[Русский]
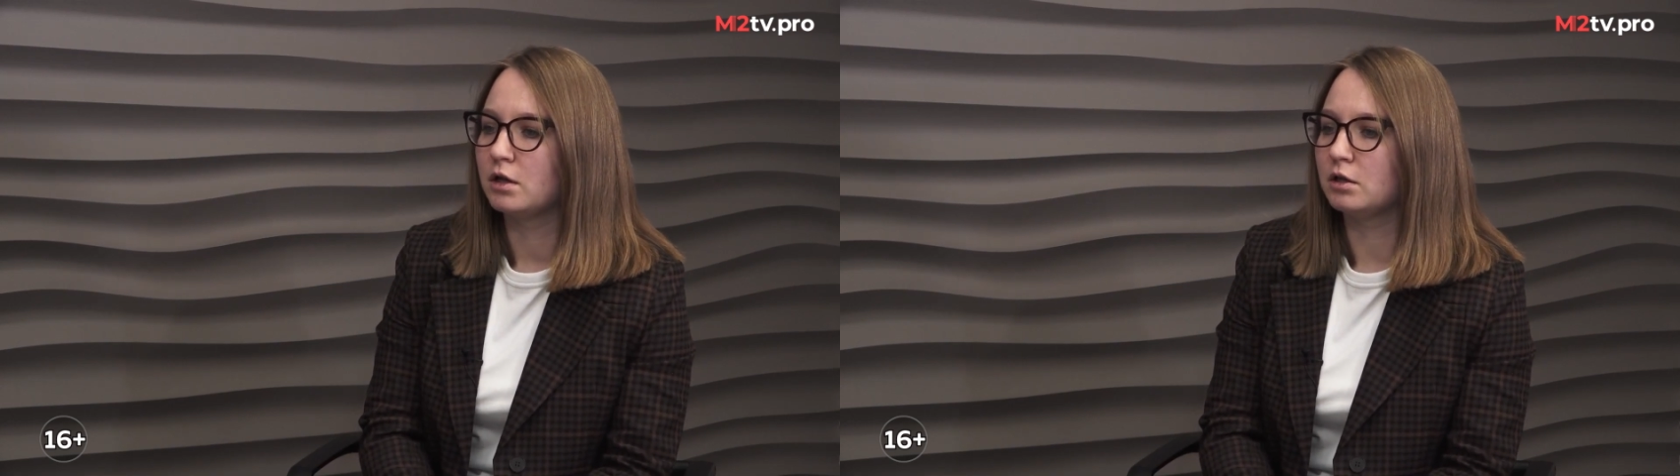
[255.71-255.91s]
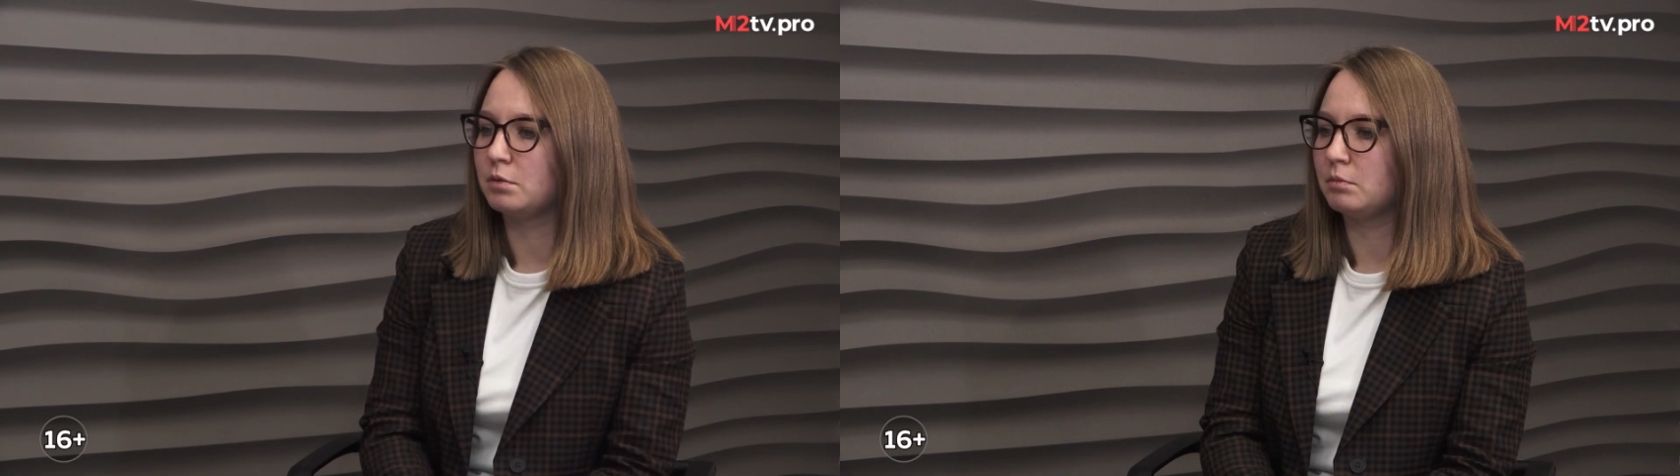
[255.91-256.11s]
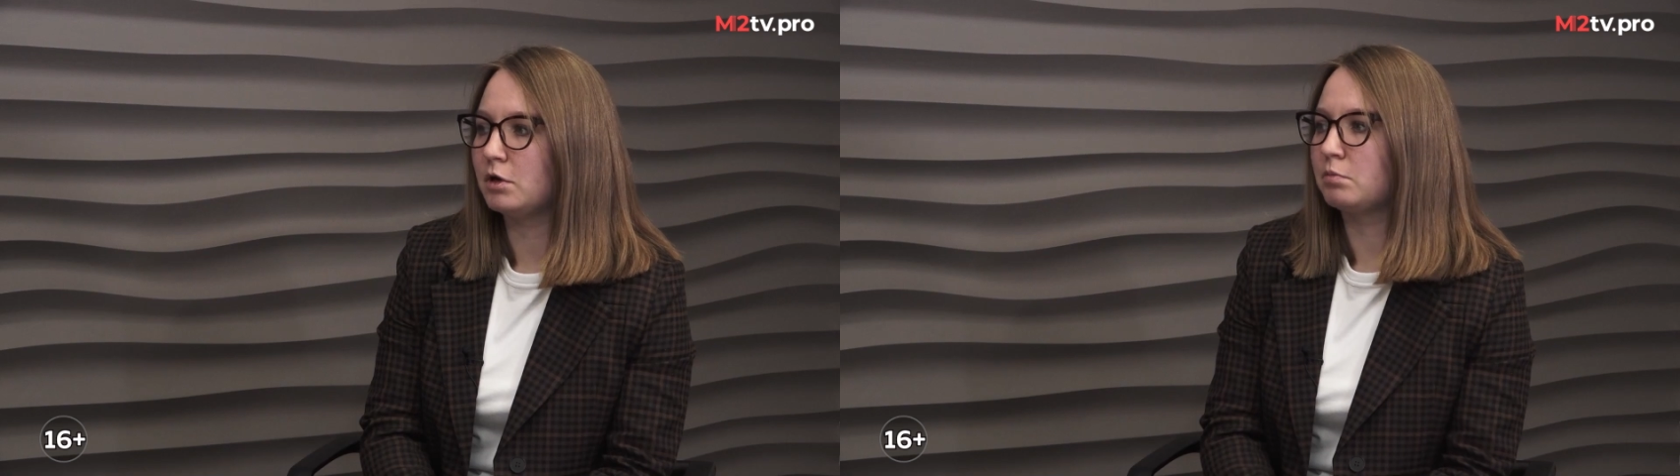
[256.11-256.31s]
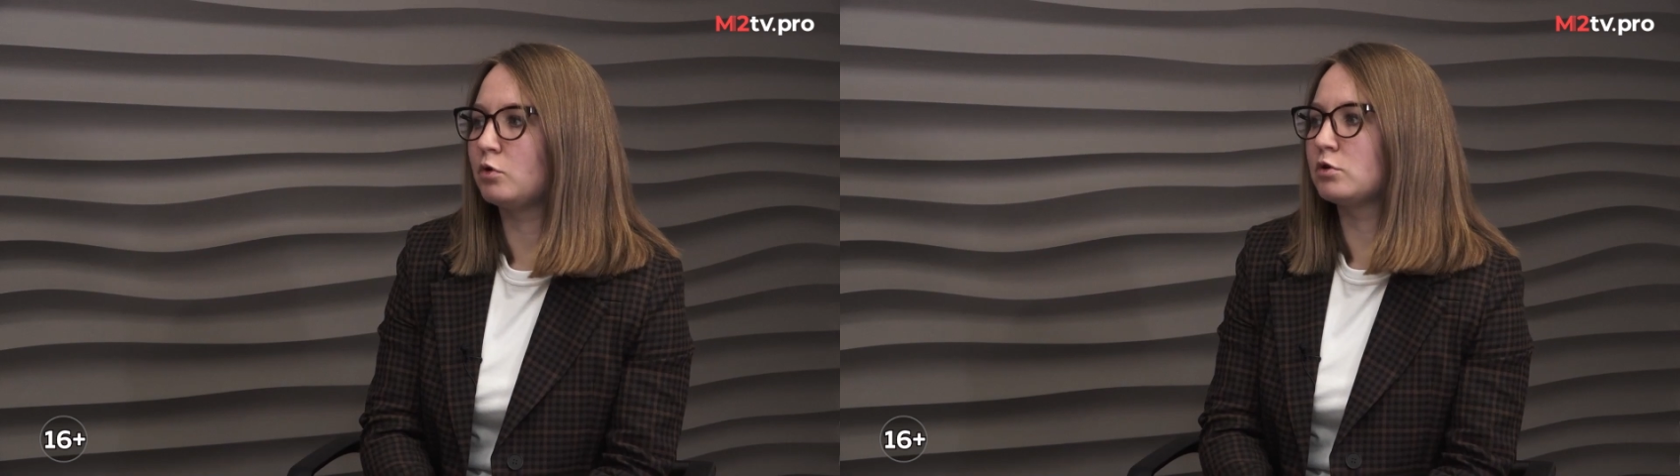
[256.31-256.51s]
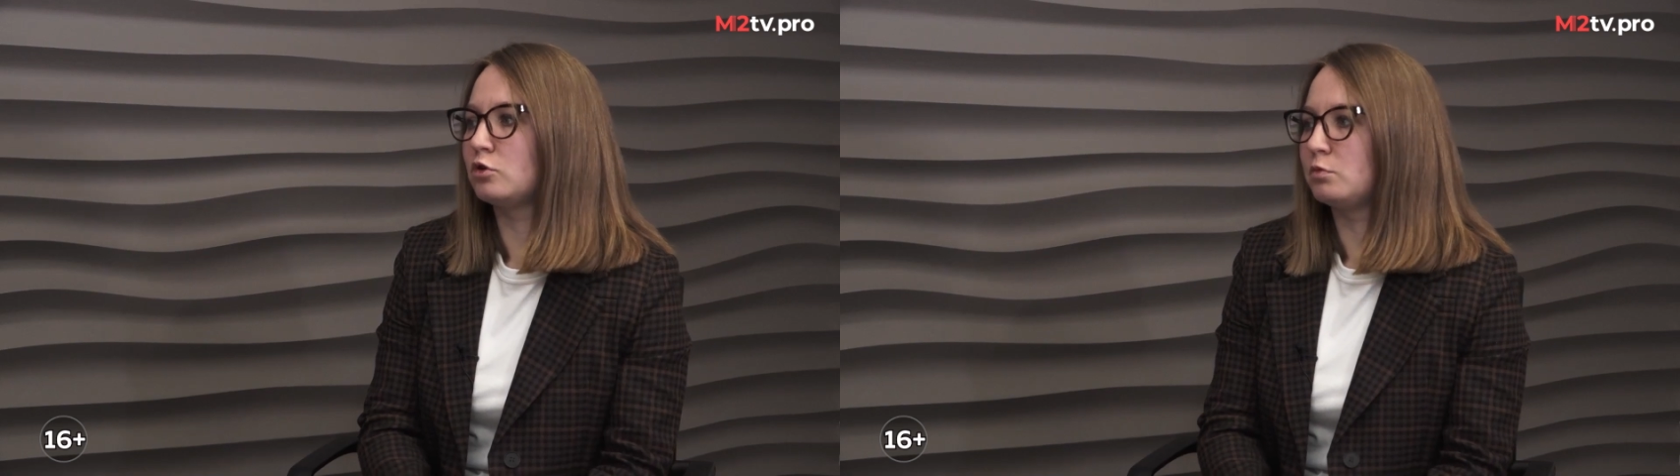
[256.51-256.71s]
например,
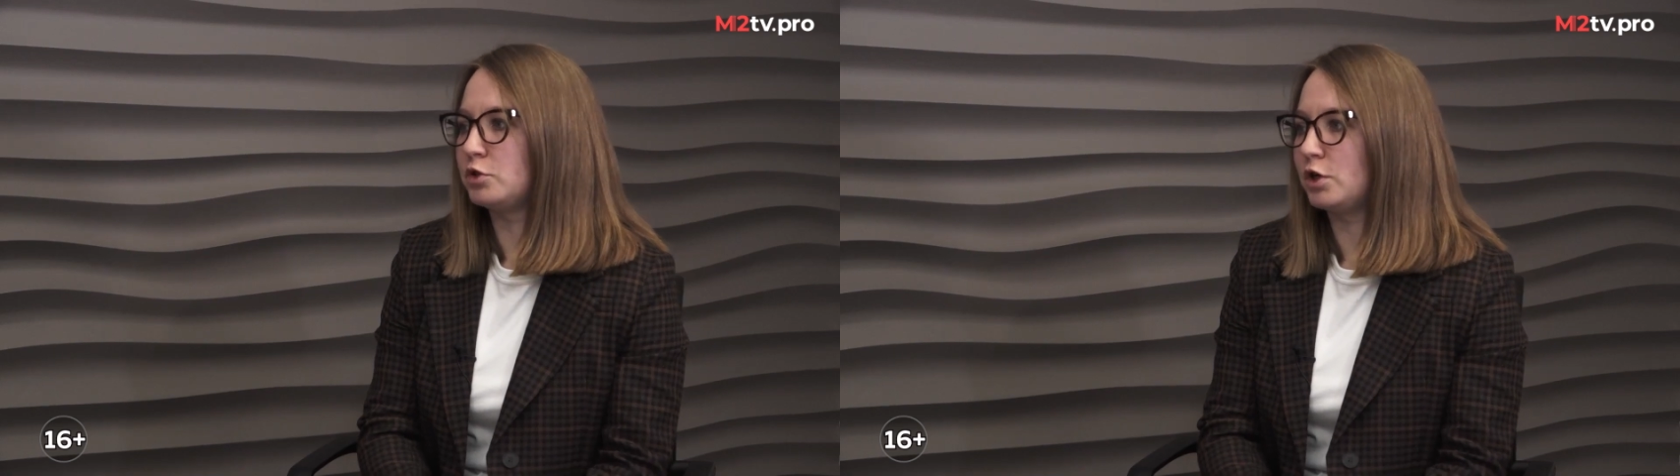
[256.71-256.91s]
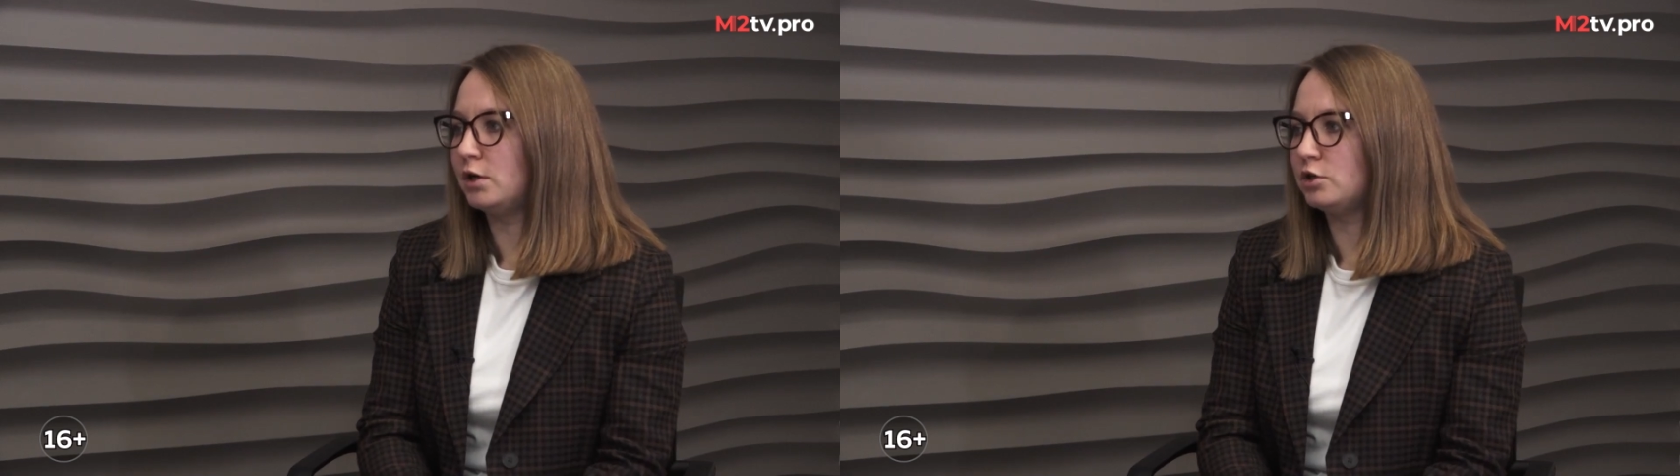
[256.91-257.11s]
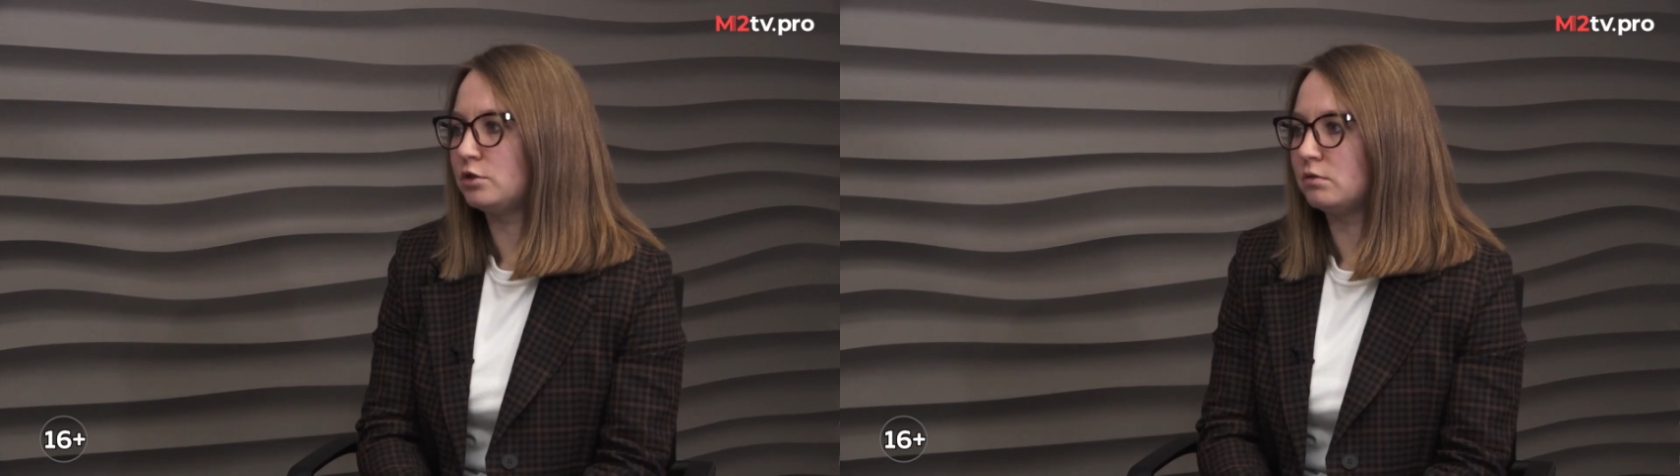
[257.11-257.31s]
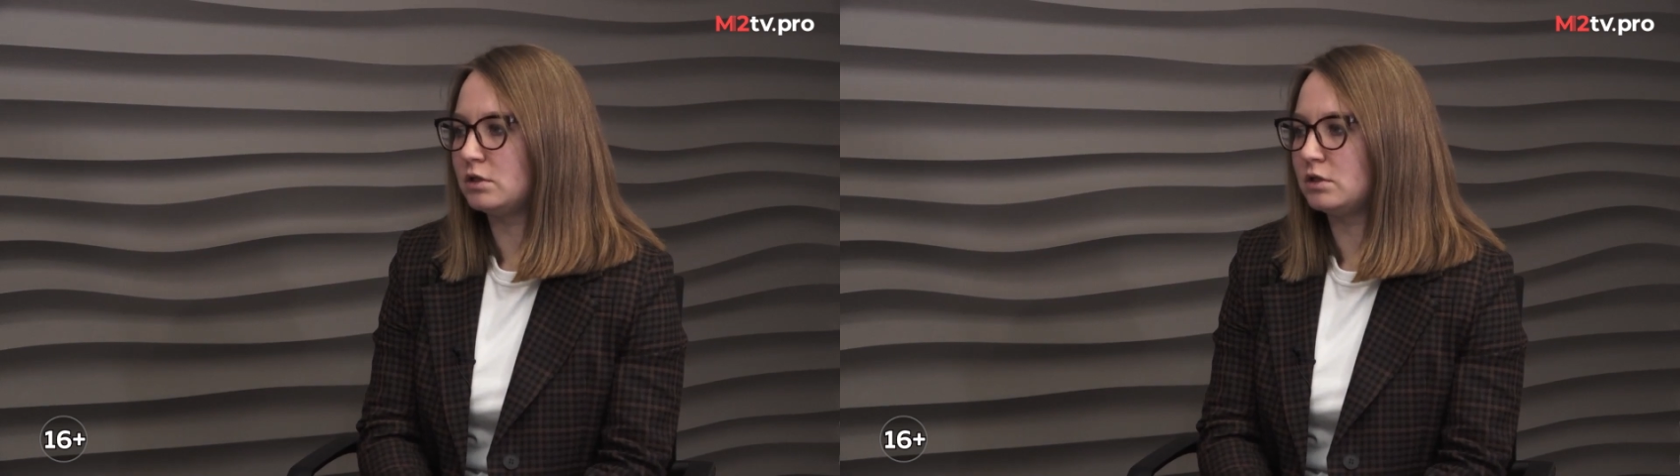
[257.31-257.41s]
просто общее количество